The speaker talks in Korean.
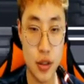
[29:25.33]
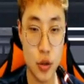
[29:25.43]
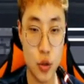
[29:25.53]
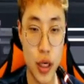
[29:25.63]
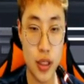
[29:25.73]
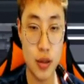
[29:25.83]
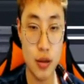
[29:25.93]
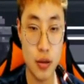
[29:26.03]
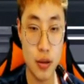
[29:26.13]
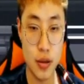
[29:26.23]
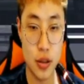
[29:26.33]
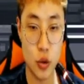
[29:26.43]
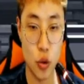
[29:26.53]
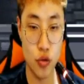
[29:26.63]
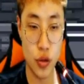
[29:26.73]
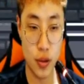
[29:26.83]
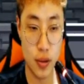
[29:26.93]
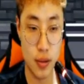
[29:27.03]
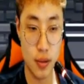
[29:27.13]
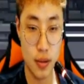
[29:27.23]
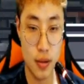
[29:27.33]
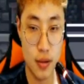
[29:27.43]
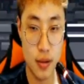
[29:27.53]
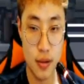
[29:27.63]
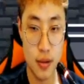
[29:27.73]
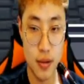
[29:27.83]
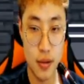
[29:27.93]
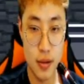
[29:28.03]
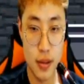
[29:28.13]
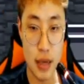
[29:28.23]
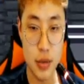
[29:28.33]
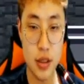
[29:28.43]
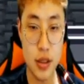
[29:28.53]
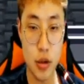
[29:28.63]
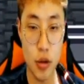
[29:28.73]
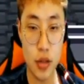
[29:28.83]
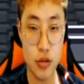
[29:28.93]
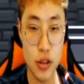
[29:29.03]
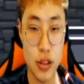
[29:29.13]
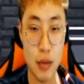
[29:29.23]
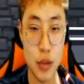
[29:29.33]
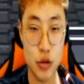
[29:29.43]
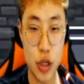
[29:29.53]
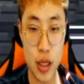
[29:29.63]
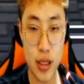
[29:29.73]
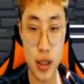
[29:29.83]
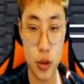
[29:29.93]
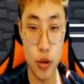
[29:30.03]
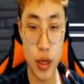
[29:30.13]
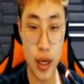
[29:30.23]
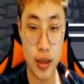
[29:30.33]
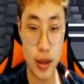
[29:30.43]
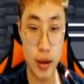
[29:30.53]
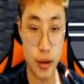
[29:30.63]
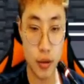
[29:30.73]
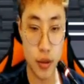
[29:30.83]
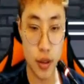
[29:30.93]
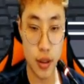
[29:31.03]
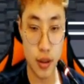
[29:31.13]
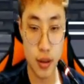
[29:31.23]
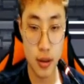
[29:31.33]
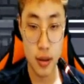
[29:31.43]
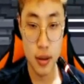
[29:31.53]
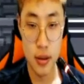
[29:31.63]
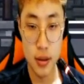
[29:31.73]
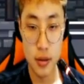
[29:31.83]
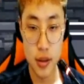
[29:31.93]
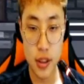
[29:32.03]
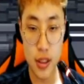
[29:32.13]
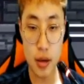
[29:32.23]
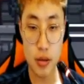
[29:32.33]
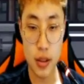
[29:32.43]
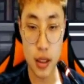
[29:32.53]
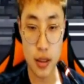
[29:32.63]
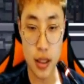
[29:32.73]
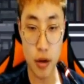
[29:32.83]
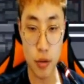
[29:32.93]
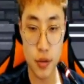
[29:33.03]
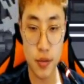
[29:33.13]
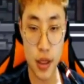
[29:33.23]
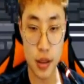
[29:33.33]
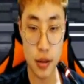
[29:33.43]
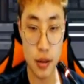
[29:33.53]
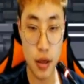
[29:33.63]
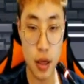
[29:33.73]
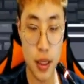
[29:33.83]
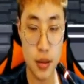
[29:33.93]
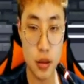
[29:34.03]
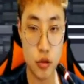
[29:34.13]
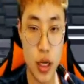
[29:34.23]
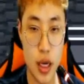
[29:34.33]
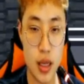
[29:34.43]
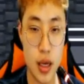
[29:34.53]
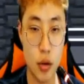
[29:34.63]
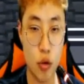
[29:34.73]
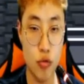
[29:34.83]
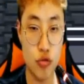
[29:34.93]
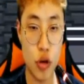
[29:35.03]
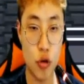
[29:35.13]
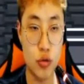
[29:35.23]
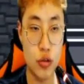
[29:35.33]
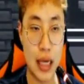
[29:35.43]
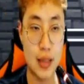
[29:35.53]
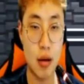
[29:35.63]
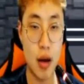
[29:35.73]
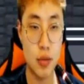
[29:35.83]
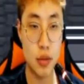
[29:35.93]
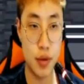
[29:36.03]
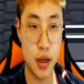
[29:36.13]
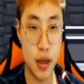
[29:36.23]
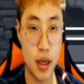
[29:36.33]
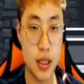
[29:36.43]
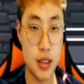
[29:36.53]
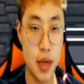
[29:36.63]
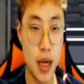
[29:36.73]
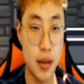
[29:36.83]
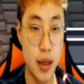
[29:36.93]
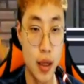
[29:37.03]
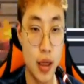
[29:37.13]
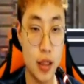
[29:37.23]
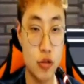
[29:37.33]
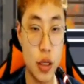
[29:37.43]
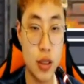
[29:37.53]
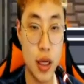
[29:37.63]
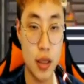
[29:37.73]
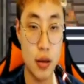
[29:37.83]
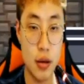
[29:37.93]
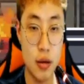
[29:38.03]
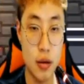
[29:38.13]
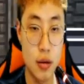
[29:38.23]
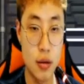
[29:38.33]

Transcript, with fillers: 써줘야죠. 그렇죠? 좋구요. 얌시들 이용할 수 있는 얌시는 최대한 다 이용을 해야 돼요, 여러분들. 시사하고 그따, 그딴 거 없습니다. 이런, 이런 게임 하는데 최대한 꼼수랑 꼼수 다 써가면서 플레이를 해야지만 깰 수가 있다는 거.